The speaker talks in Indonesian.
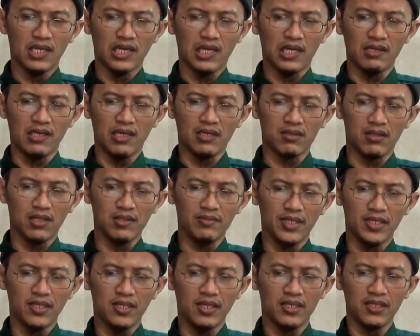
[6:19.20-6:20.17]
Kalau Ar-Rahim
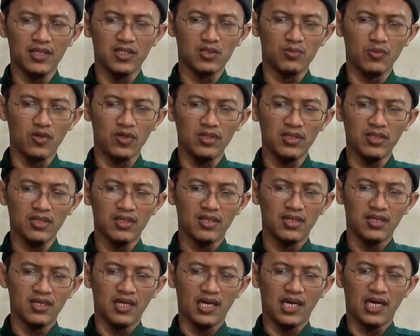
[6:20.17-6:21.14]
adalah ismun
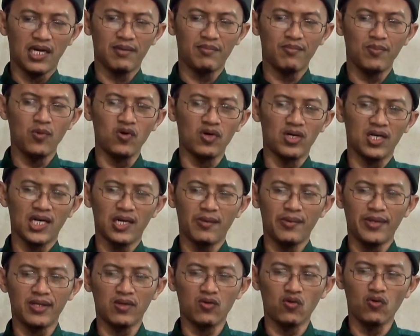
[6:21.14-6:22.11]
amun,
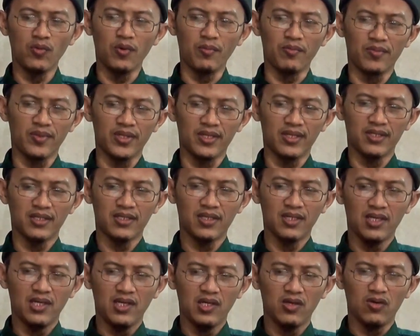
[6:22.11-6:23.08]
nama yang umum. Ya.
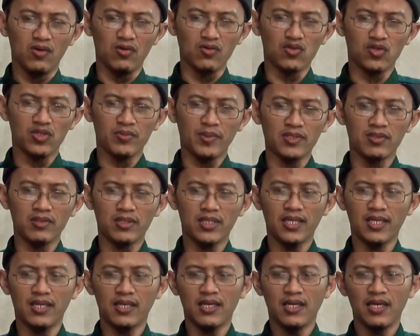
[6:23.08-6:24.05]
Khusus
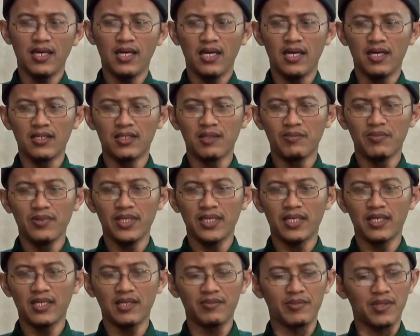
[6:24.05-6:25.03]
maksudnya hanya
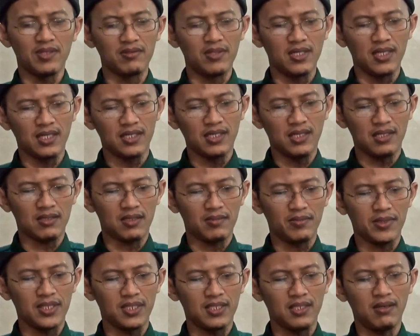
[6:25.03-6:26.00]
boleh yang menggunakan
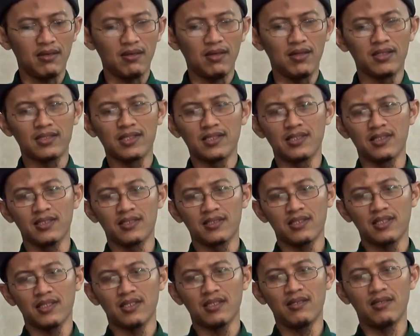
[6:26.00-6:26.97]
Ar-Rahman ini Allah saja.
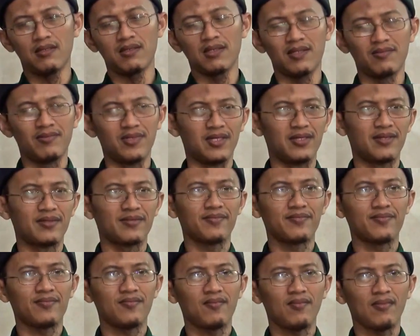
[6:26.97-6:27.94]
Selain Allah nggak boleh.
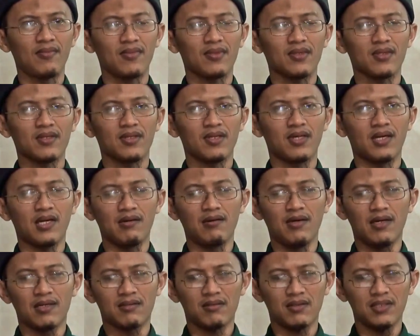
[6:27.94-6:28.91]
Kalau
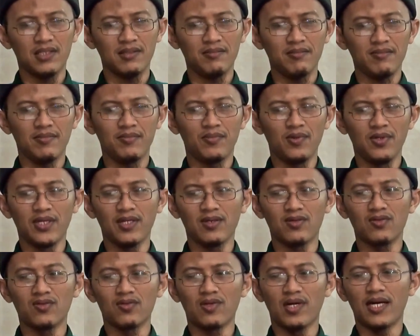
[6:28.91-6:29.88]
Ar-Rahim boleh
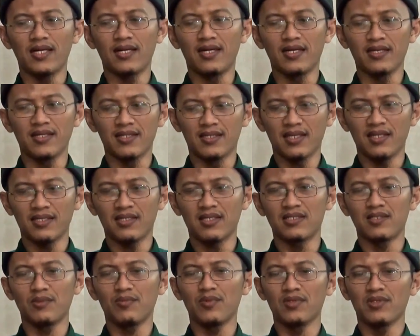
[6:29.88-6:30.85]
untuk anak kita
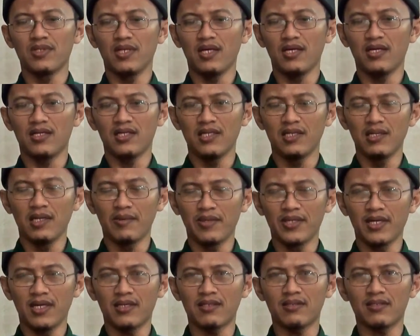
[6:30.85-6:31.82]
disebut uh,
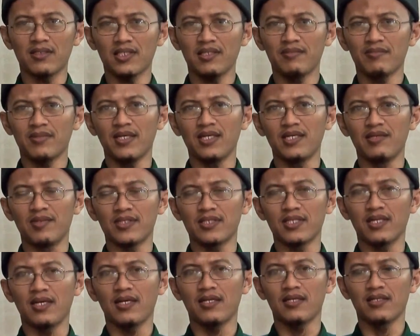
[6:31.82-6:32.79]
dinamai Ar-Rahim nggak ada
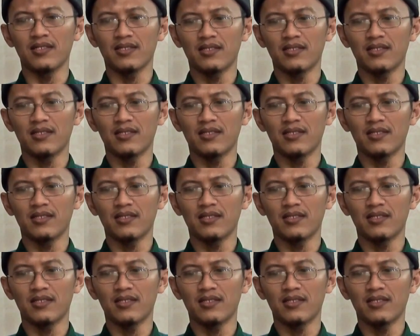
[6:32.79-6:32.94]
masalah.